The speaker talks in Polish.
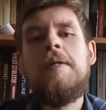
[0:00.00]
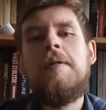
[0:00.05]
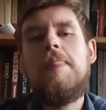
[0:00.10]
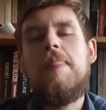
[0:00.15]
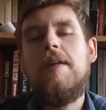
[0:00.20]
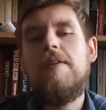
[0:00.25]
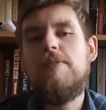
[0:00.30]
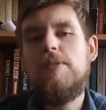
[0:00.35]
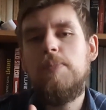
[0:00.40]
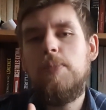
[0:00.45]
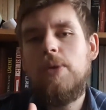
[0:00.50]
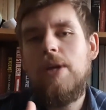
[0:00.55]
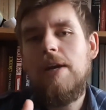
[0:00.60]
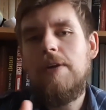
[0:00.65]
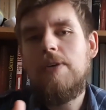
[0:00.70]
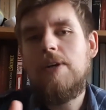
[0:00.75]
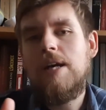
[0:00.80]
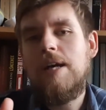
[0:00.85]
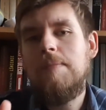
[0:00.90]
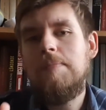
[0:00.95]

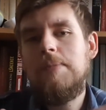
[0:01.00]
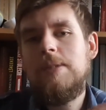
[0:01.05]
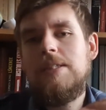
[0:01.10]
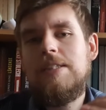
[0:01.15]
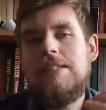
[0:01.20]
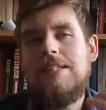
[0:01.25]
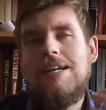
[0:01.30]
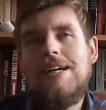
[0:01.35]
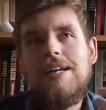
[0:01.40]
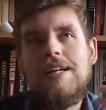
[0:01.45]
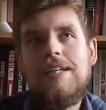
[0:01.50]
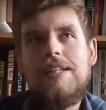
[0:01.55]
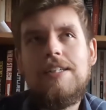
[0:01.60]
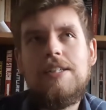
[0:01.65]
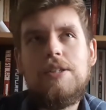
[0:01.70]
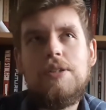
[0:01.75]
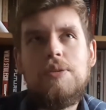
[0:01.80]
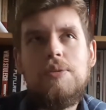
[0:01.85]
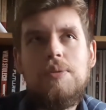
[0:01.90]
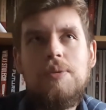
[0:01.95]
wybujałych ambicjach,
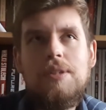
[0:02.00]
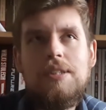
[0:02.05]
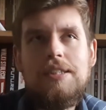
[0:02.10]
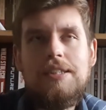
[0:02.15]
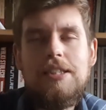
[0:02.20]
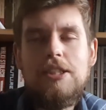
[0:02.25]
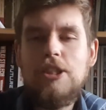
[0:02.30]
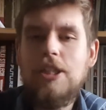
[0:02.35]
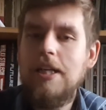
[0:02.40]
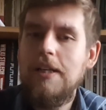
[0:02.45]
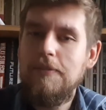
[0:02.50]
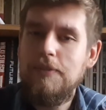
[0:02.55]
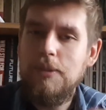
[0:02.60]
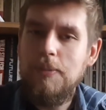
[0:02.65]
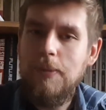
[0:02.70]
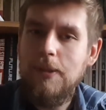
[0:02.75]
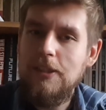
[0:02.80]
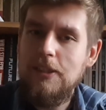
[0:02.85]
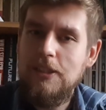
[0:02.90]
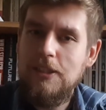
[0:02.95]
które zderzają się
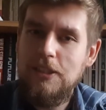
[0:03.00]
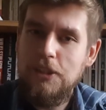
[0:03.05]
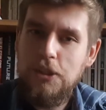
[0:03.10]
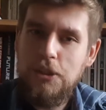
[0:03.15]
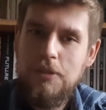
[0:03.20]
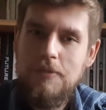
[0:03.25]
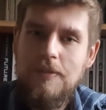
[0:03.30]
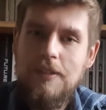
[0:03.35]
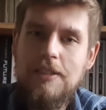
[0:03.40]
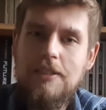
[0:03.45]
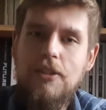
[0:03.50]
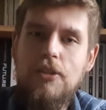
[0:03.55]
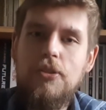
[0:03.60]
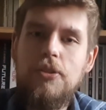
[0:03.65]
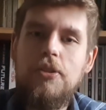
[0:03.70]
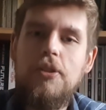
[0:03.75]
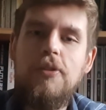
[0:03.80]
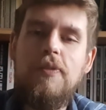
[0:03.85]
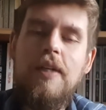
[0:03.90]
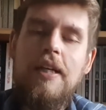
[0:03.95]
boleśnie z
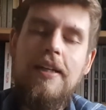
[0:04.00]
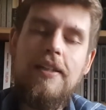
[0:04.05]
rzeczywistością.